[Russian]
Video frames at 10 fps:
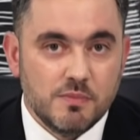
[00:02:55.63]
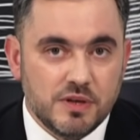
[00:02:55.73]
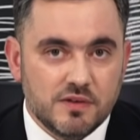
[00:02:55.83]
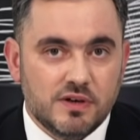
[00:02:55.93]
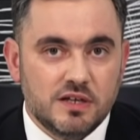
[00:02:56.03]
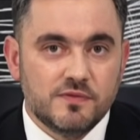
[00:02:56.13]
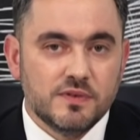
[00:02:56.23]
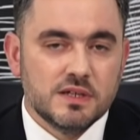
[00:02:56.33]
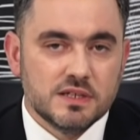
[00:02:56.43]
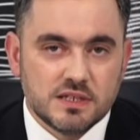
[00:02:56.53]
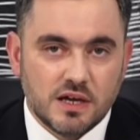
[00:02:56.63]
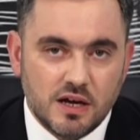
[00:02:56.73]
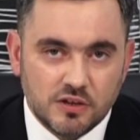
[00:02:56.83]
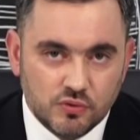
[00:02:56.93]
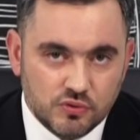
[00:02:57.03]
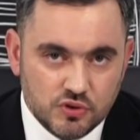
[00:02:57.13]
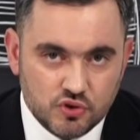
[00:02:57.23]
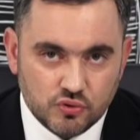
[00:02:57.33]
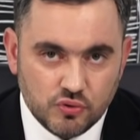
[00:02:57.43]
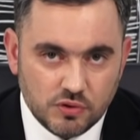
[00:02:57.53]
перевалив за
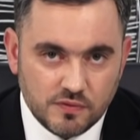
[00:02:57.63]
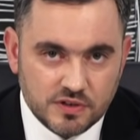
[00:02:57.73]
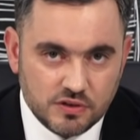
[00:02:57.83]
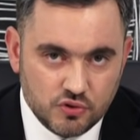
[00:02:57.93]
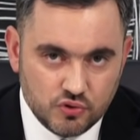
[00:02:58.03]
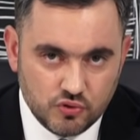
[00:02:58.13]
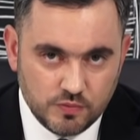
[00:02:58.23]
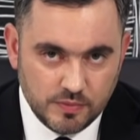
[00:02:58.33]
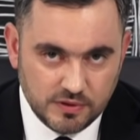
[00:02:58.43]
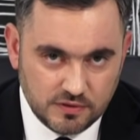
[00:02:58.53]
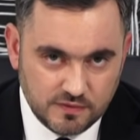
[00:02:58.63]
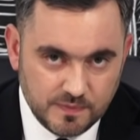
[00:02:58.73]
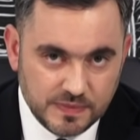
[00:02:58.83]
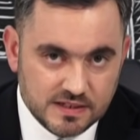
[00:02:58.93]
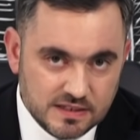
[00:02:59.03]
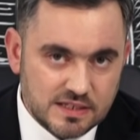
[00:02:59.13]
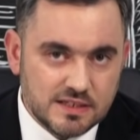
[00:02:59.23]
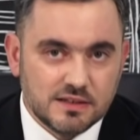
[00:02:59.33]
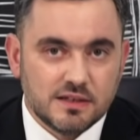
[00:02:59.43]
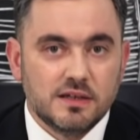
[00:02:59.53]
1000 долларов за 1000 кубометров. Здесь
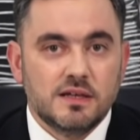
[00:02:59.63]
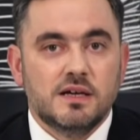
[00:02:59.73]
надо